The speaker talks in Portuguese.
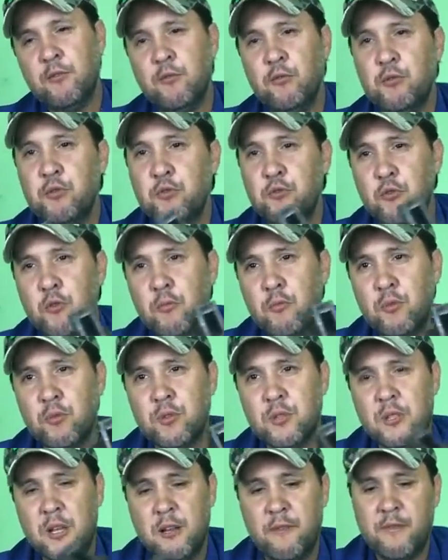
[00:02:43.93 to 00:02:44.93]
Os
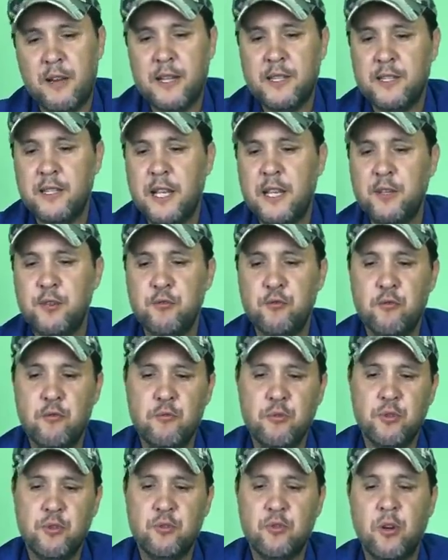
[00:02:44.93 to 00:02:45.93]
chumbos, ele faz 10
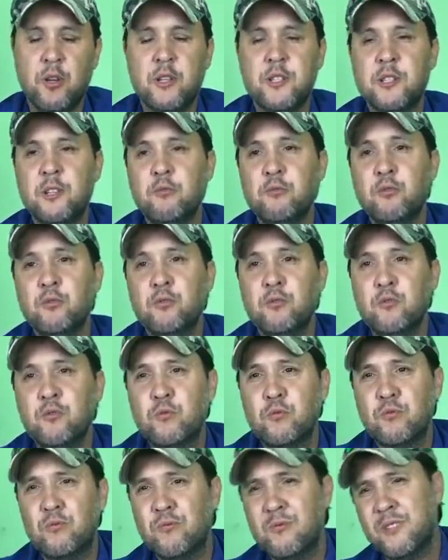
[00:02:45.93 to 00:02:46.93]
chumbos, só que são
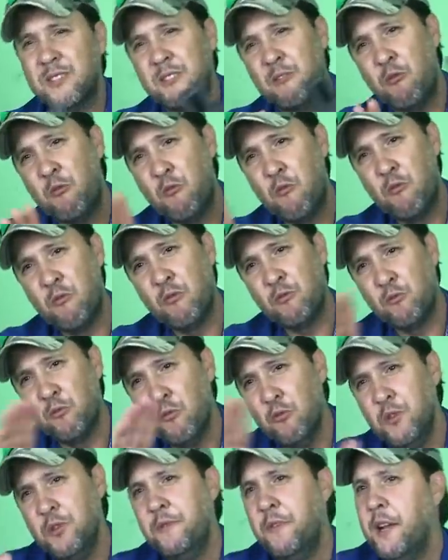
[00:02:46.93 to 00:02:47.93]

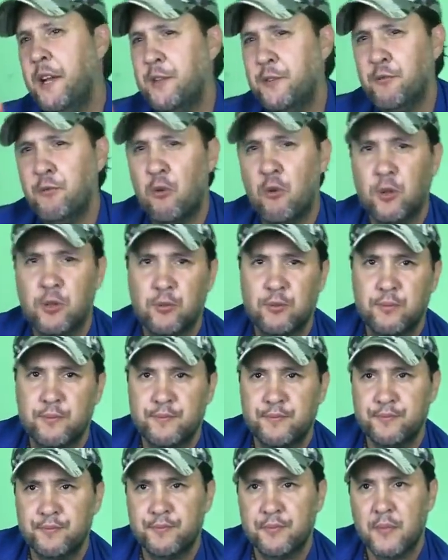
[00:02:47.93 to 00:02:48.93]
um diferente do outro
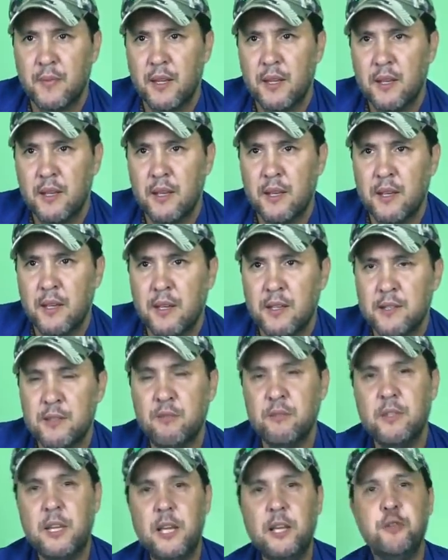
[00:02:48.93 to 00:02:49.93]

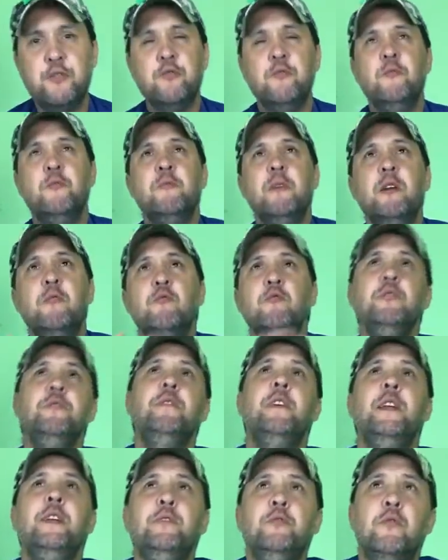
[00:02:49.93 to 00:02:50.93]
são 10 chumbos, mas um é
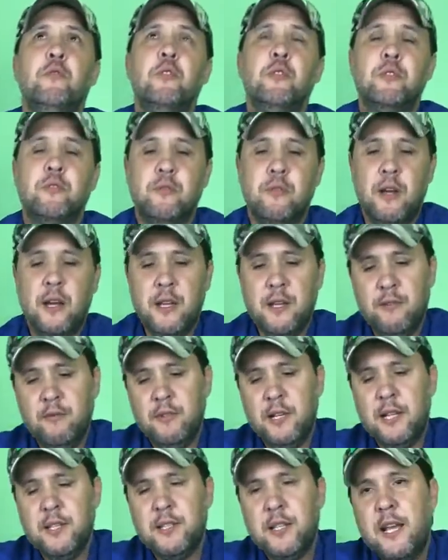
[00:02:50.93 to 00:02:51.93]
diferente do outro. Aí não
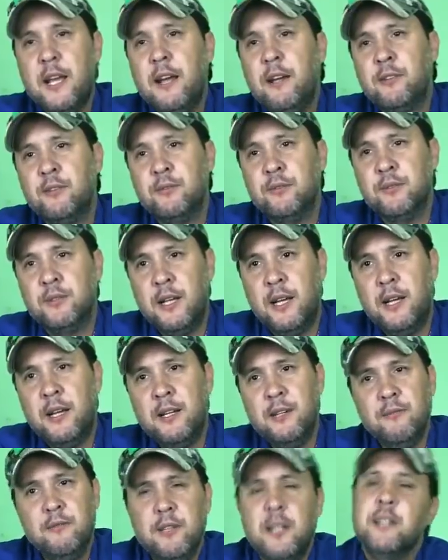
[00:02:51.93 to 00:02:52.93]
dá certo, tá?
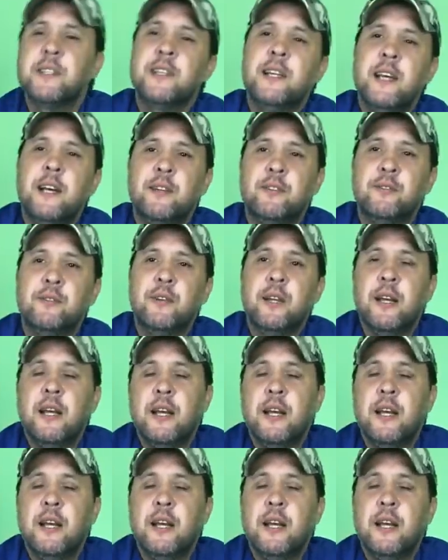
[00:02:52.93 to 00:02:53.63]
Aí não dá certo.